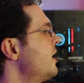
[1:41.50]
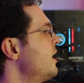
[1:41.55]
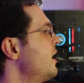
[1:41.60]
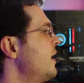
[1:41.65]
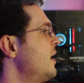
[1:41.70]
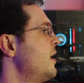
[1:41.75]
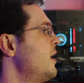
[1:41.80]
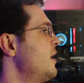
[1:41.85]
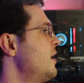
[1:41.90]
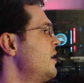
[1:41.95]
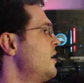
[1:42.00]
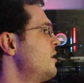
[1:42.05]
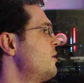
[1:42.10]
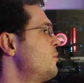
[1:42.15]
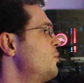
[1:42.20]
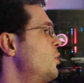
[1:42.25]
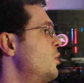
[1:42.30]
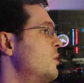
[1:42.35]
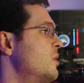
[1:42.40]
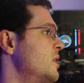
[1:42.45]
É,
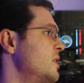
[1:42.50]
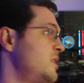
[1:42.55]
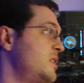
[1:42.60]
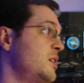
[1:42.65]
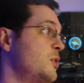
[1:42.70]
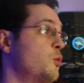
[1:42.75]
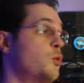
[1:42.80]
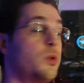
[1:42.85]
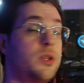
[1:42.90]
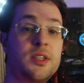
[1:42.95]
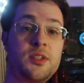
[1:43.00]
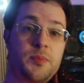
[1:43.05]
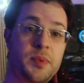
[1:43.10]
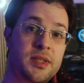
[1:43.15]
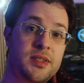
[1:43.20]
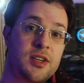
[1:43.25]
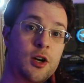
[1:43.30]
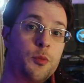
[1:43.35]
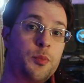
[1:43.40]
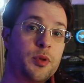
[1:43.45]
bom, a segunda
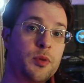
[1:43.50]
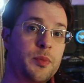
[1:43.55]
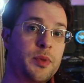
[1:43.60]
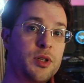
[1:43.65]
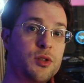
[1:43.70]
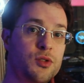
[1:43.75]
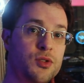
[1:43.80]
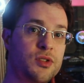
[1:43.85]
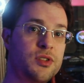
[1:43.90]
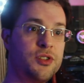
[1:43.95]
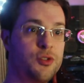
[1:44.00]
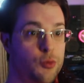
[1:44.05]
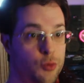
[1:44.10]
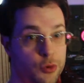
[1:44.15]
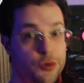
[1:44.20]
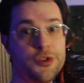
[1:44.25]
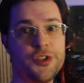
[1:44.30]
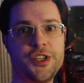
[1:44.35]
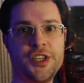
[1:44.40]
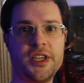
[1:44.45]
especial, pelo menos
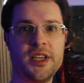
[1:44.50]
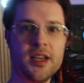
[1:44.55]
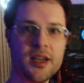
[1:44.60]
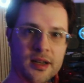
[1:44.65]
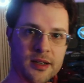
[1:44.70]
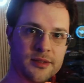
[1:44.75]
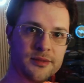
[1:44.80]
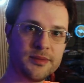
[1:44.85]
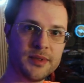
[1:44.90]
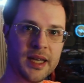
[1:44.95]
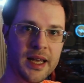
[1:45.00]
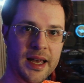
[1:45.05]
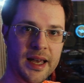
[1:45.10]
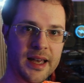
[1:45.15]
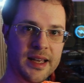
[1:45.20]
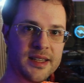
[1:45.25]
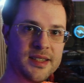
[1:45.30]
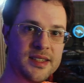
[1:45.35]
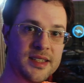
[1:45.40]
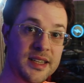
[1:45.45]
no dia
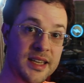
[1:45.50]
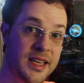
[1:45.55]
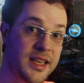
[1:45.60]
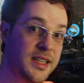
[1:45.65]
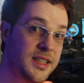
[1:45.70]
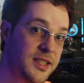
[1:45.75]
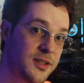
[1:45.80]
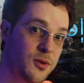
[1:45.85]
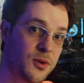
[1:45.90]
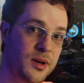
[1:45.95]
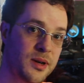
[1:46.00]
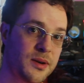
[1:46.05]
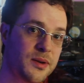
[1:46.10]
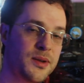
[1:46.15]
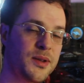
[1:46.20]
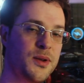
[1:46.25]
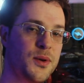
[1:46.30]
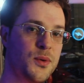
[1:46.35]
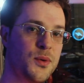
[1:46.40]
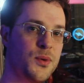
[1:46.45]
é, seguinte que eu,
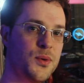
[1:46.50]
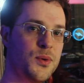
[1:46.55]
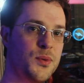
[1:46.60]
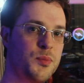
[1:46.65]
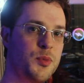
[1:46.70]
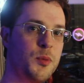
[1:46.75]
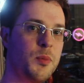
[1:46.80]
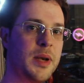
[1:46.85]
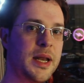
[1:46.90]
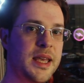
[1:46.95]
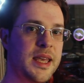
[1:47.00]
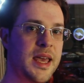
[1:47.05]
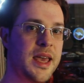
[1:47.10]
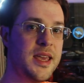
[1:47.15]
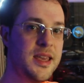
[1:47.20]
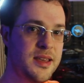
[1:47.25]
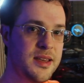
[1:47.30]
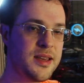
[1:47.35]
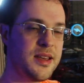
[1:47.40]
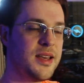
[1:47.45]
que eu
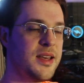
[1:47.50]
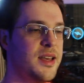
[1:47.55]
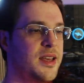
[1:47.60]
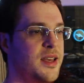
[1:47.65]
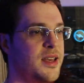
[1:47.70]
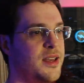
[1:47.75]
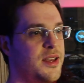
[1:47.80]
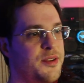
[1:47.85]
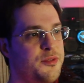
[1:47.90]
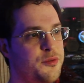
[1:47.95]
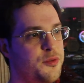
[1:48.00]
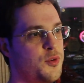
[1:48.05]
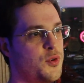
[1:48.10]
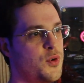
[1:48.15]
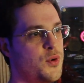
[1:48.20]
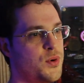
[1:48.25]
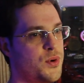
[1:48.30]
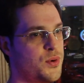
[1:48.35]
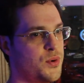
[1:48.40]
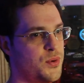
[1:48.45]
publiquei, foi,
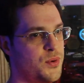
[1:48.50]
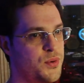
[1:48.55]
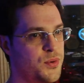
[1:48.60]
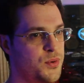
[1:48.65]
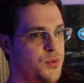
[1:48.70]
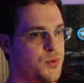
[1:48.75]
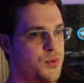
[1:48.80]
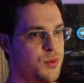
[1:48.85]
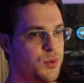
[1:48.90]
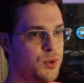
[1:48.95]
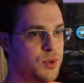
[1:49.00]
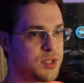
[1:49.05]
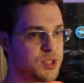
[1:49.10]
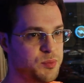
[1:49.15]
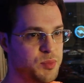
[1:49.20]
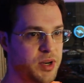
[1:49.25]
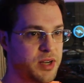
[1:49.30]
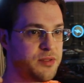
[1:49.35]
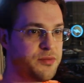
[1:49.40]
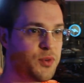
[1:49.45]
o Lucas
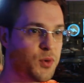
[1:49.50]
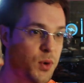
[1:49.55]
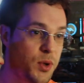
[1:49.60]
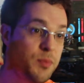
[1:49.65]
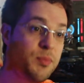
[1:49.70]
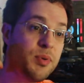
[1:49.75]
Moraes ficou em